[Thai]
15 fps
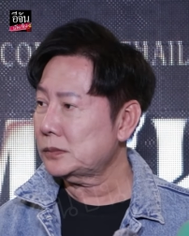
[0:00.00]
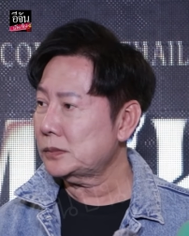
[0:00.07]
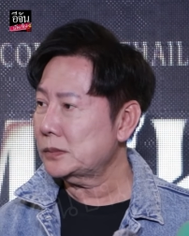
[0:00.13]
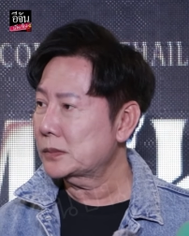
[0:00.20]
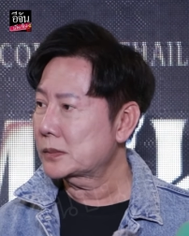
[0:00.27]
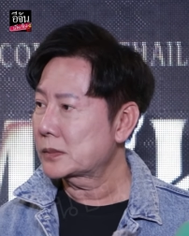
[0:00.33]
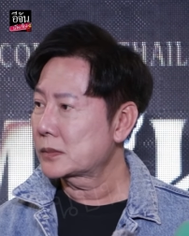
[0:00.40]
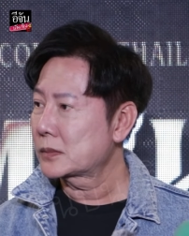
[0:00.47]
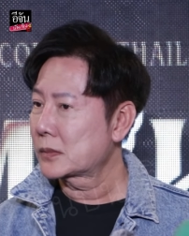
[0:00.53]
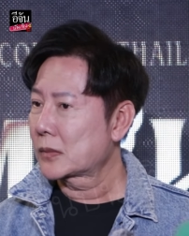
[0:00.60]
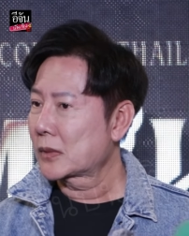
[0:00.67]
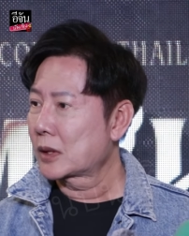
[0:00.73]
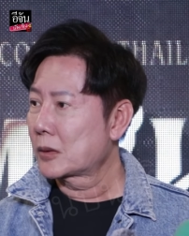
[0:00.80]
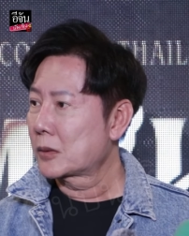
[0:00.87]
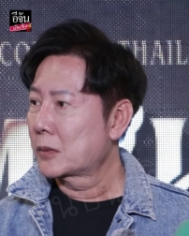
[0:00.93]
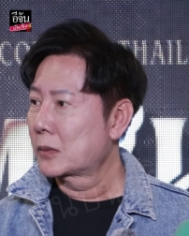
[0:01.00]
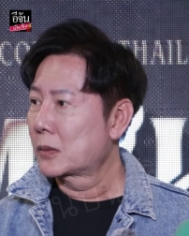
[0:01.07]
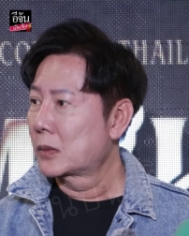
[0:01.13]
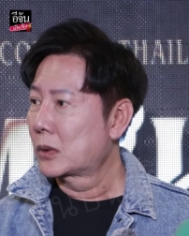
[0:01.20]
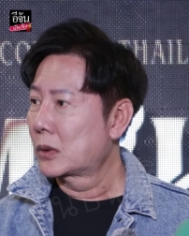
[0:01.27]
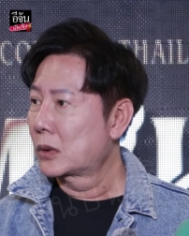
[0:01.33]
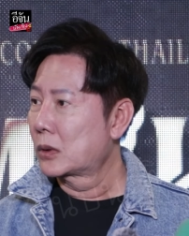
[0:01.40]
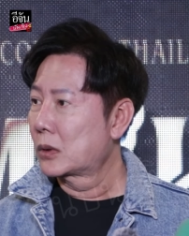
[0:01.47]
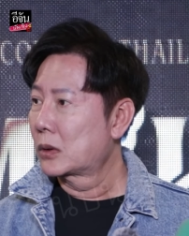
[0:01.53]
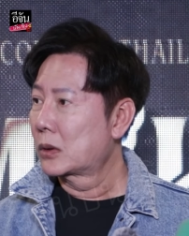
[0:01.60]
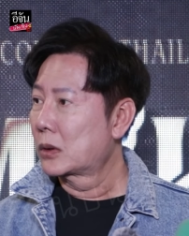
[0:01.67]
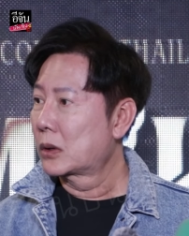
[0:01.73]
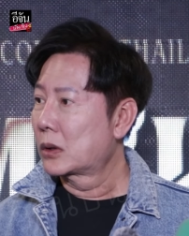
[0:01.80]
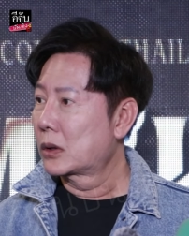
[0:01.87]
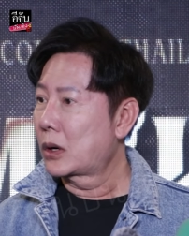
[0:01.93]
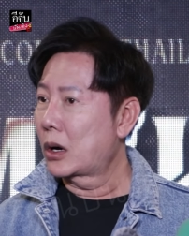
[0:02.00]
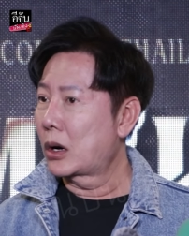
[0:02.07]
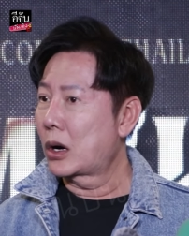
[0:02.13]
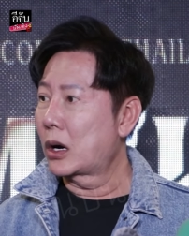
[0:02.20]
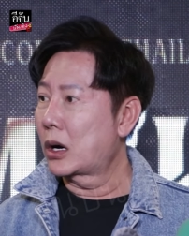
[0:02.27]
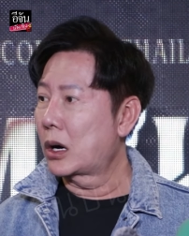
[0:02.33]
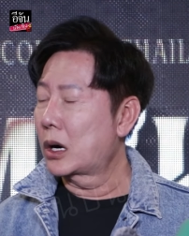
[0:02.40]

ครับพี่นวัดหรือว่ามาดูที่ประกาศเขาถึงได้